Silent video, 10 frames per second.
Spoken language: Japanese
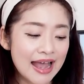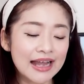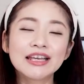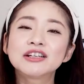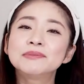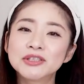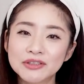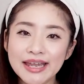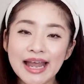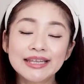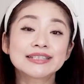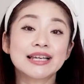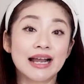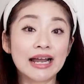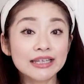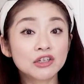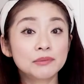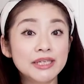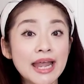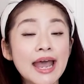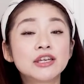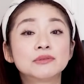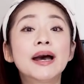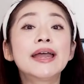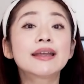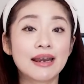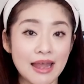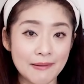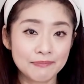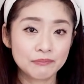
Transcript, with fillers: 花組のね、花ちゃんが花組に入る前から、